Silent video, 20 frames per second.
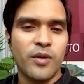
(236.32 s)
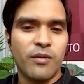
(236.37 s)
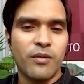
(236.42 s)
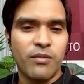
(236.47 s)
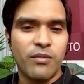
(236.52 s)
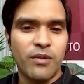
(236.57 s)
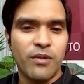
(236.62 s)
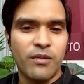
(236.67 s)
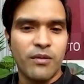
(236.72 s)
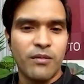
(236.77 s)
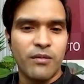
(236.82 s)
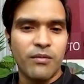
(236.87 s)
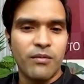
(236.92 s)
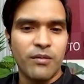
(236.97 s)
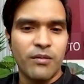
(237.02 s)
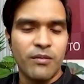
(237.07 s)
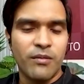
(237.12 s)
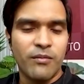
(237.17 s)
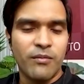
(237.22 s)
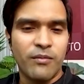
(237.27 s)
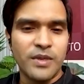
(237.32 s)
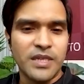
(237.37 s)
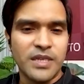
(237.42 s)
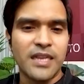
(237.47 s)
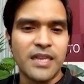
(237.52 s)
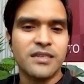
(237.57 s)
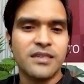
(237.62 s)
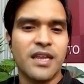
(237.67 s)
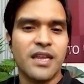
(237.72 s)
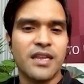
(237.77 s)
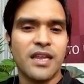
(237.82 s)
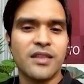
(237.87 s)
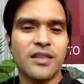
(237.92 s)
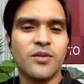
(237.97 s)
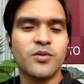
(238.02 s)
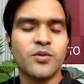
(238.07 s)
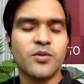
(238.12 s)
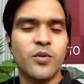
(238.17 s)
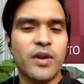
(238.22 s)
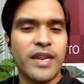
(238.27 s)
जांच किया जाता
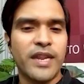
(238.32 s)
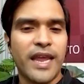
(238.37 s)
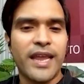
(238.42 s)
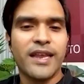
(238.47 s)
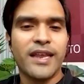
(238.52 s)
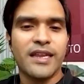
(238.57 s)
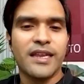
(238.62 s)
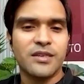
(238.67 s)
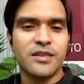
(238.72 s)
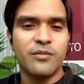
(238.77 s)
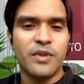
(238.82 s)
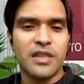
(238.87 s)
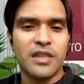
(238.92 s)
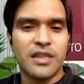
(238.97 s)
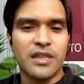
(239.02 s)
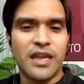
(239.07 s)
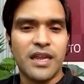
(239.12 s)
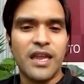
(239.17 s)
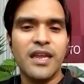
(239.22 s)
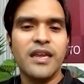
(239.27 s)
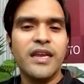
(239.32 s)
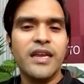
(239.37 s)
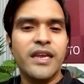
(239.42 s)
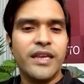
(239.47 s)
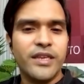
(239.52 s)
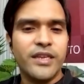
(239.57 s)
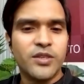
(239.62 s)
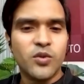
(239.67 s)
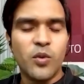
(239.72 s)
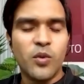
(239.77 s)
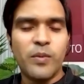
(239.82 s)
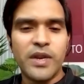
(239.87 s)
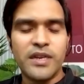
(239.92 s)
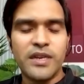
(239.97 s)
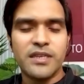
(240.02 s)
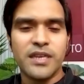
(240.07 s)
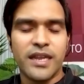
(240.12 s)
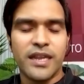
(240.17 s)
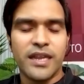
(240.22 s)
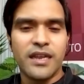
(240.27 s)
है उसको न्याय कैसे मिलता है इसके ऊपर
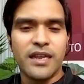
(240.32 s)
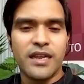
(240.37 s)
ये सारी